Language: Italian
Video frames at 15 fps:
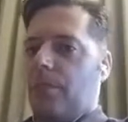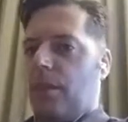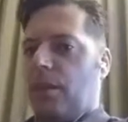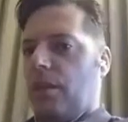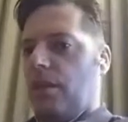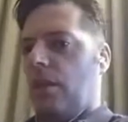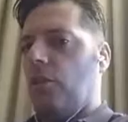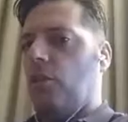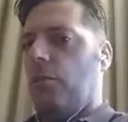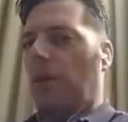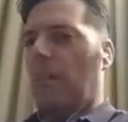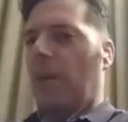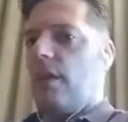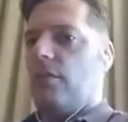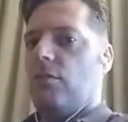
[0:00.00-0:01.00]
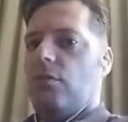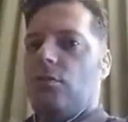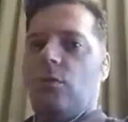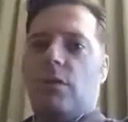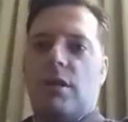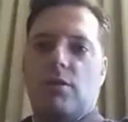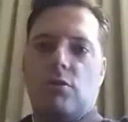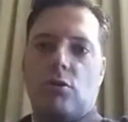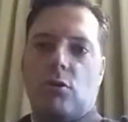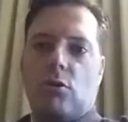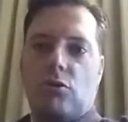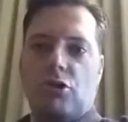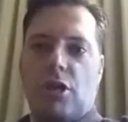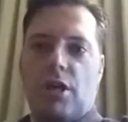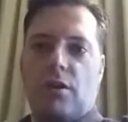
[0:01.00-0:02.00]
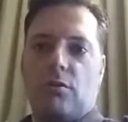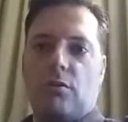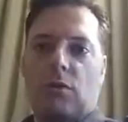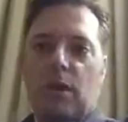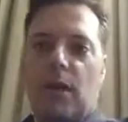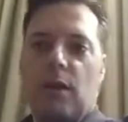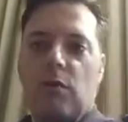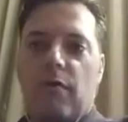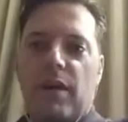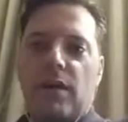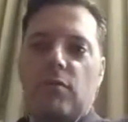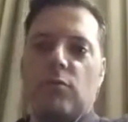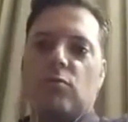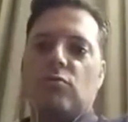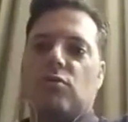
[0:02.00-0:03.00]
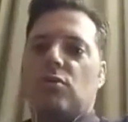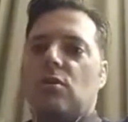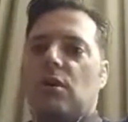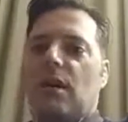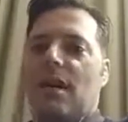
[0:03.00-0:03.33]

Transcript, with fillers: Intanto premetto e sono certo che la Juventus